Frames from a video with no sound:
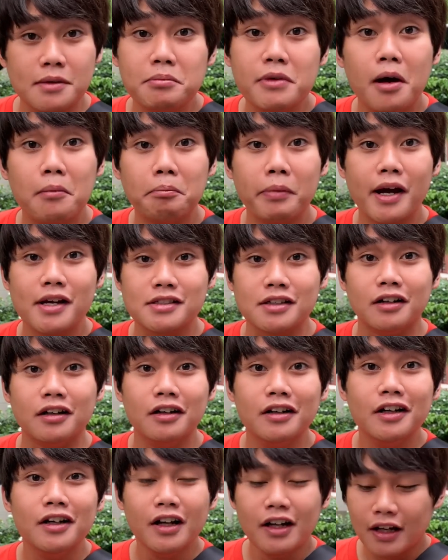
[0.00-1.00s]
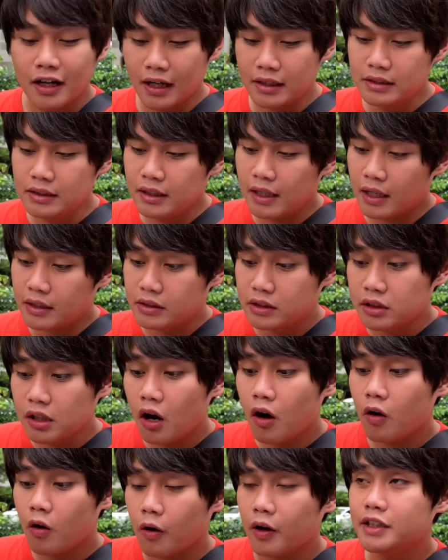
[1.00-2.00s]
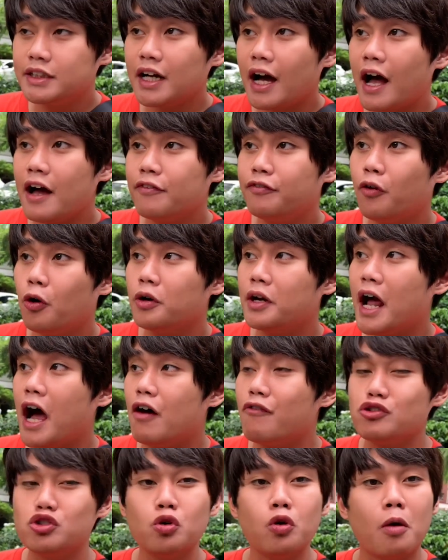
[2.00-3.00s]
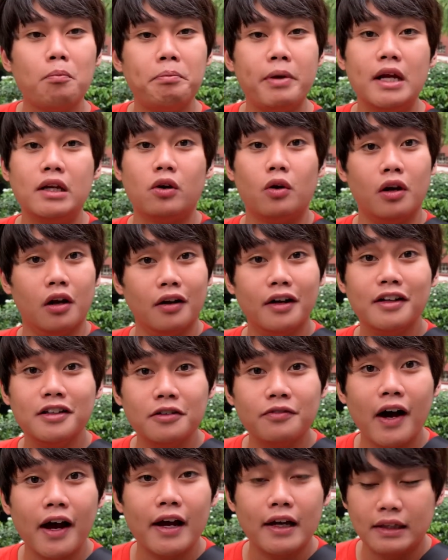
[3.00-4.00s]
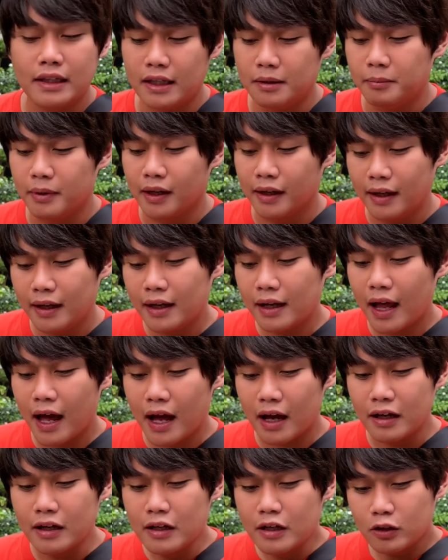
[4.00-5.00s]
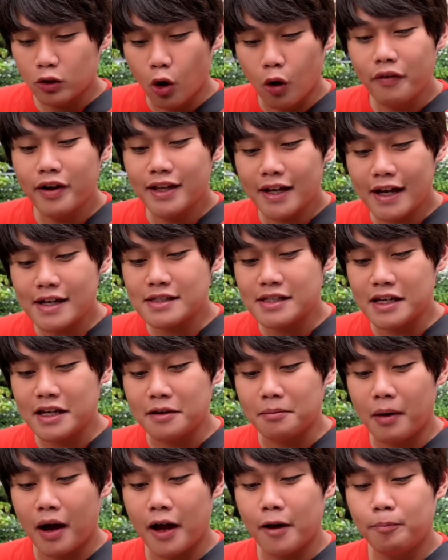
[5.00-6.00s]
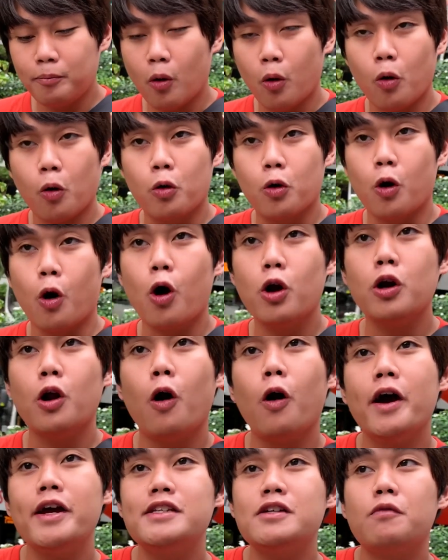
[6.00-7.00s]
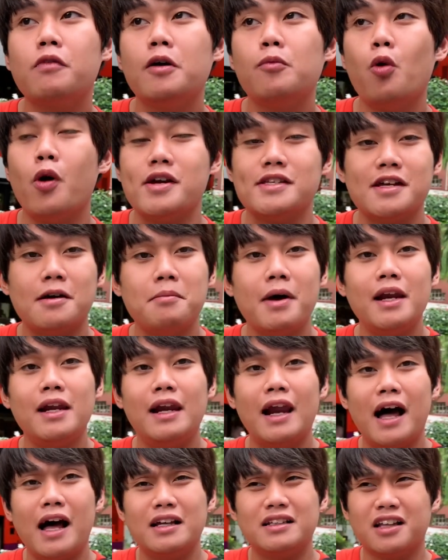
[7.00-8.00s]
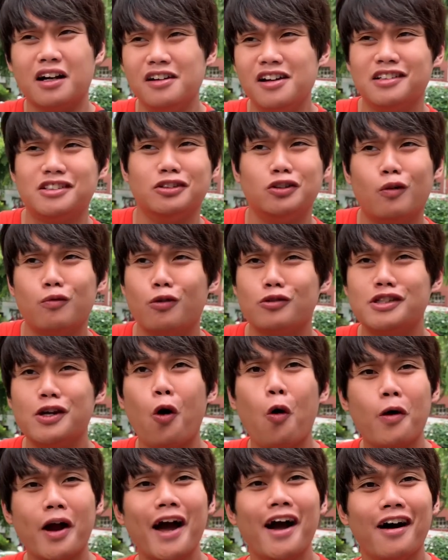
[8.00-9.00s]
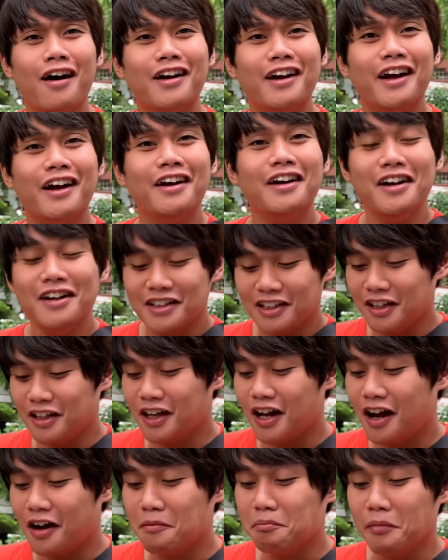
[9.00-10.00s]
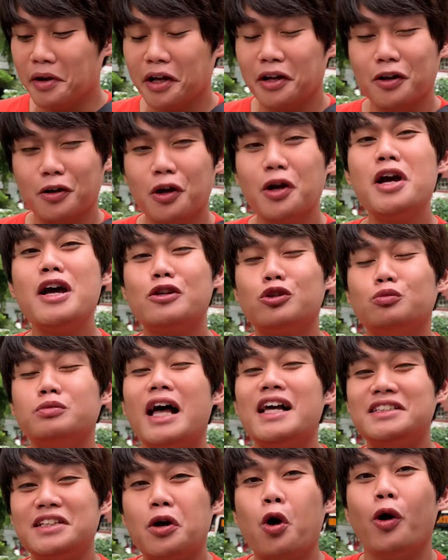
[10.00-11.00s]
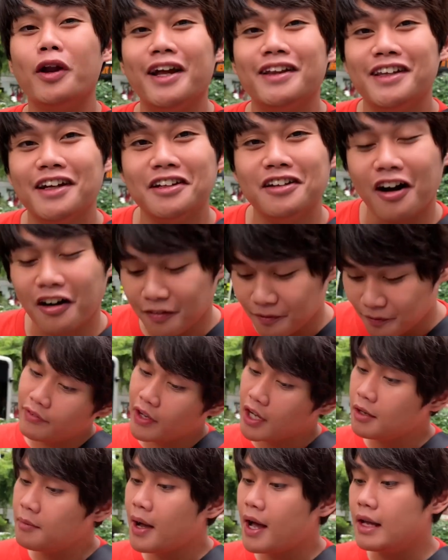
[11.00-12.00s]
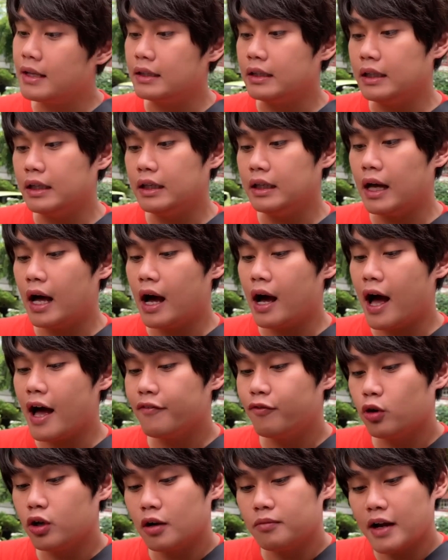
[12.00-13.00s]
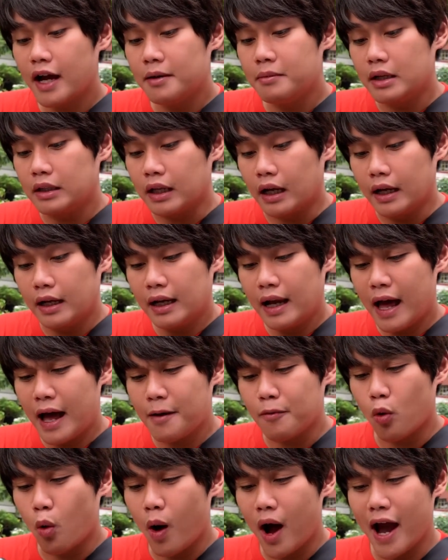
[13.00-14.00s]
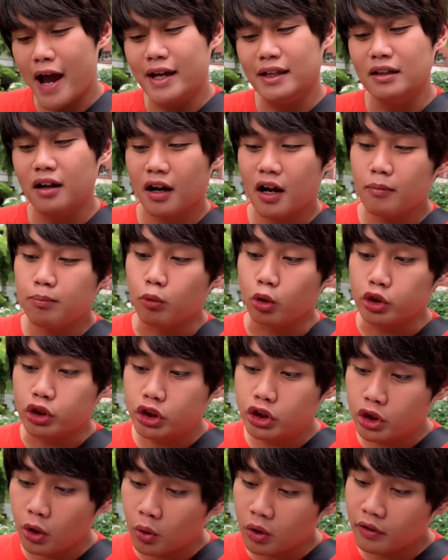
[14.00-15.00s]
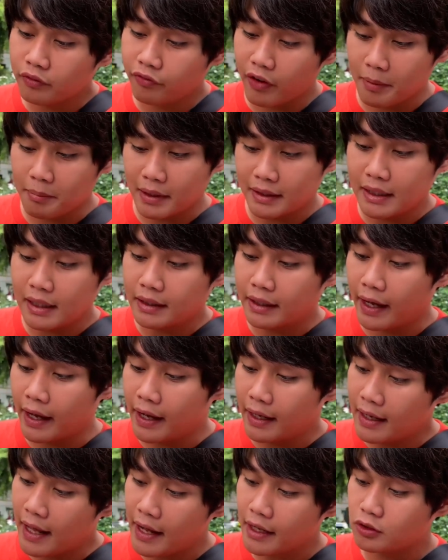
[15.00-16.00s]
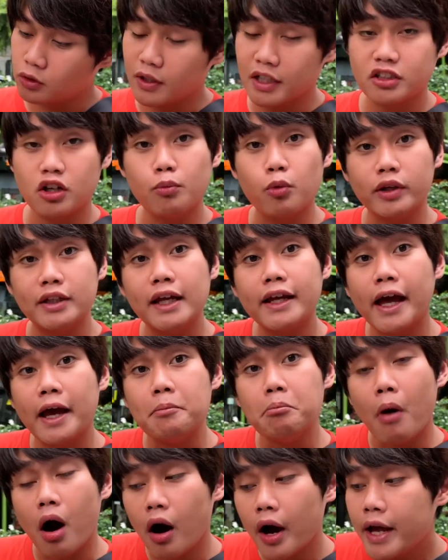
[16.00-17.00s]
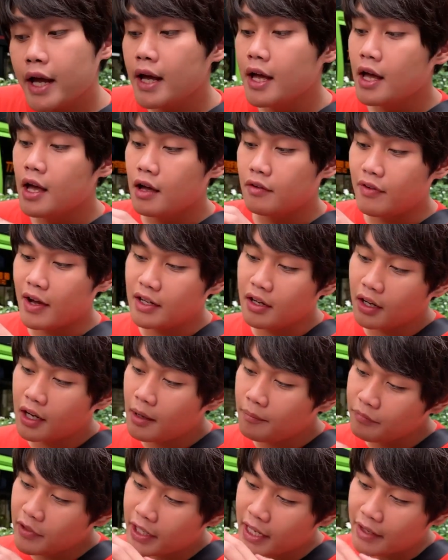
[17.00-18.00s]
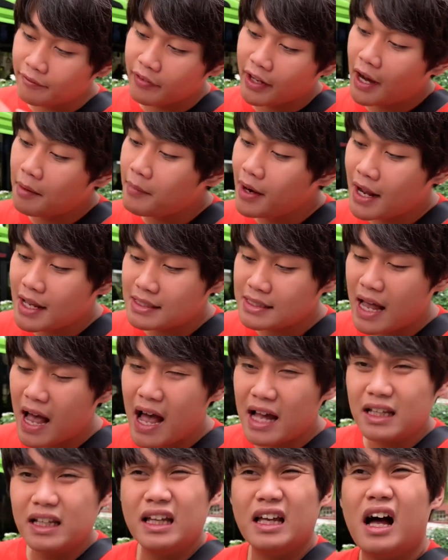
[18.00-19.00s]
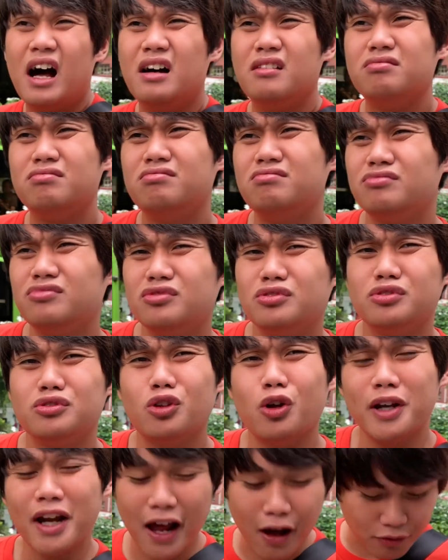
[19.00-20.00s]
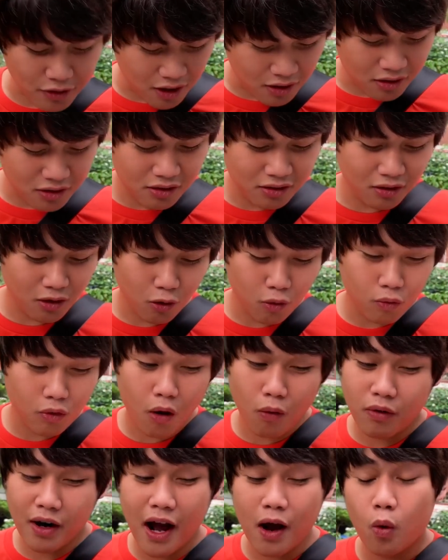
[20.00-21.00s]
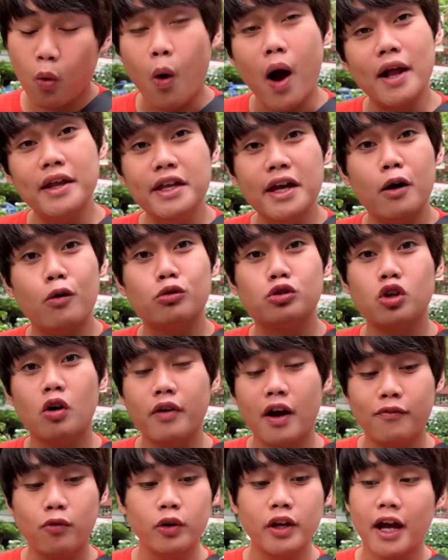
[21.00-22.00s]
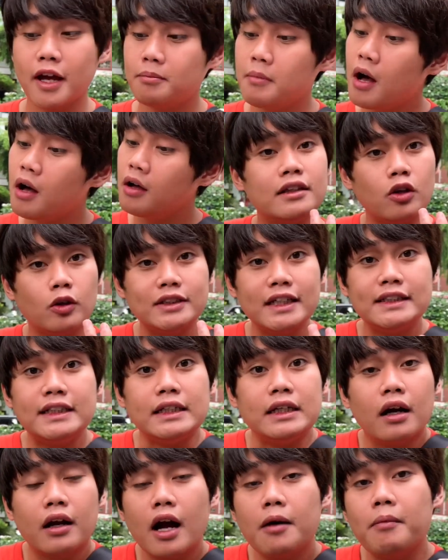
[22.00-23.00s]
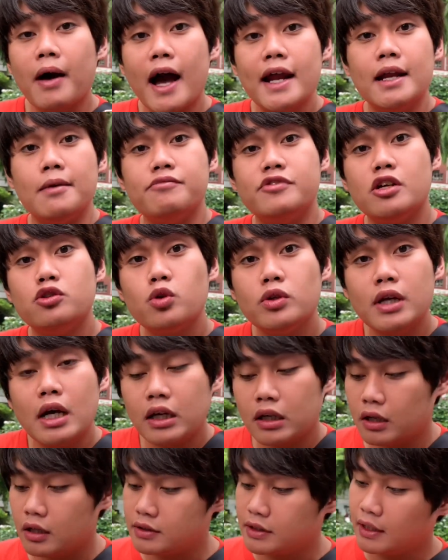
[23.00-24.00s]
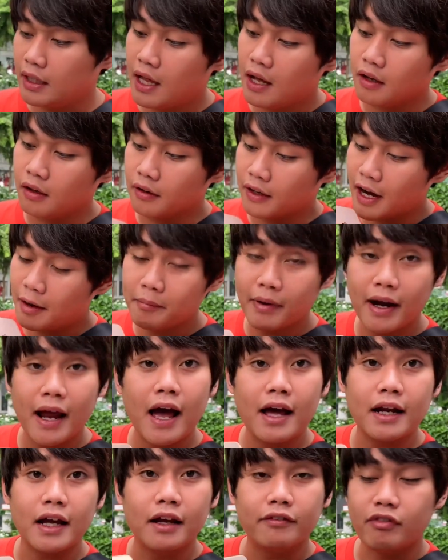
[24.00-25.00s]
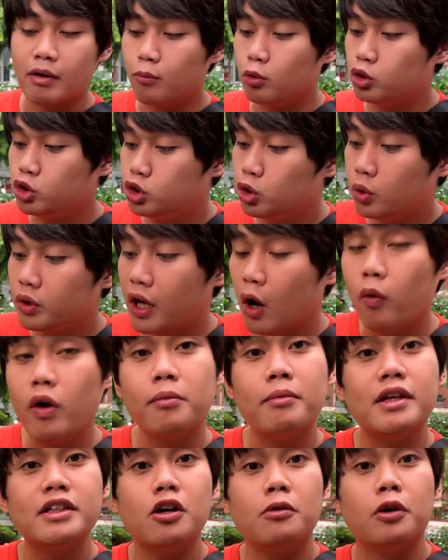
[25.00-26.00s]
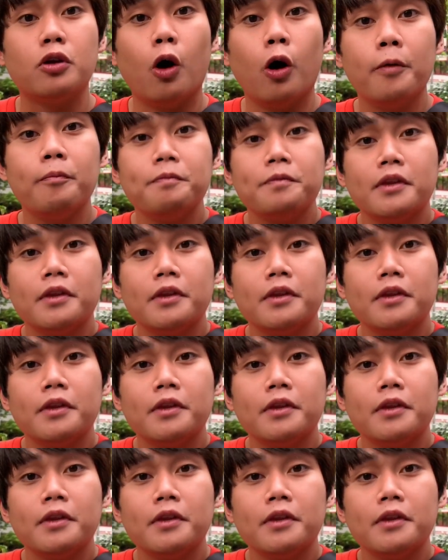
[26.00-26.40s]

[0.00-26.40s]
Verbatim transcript: mAh gần như là chưa có cái chiếc iPhone nào dung lượng pin nó lớn đến như vậy thì mình nghĩ là đối với những cái gì mà Apple có nói trong cái buổi ra mắt là thời lượng sử dụng nó sẽ ok hơn ấy thì uh, mình nghĩ là chúng ta sẽ có thể tin được với các bạn thì uh, iPhone năm nay mình thấy là ngoài nâng cấp một chút về mặt thiết kế này chúng ta sẽ có một cái thiết kế mới và nâng cấp đi kèm camera ra thì uh, nó như nào nhỉ nó cũng không khác quá nhiều so với iPhone XS Max nó sẽ chỉ nâng cấp ở hai điểm chính duy nhất đó chính là ở camera này và một chút cấu hình bên trong mà thôi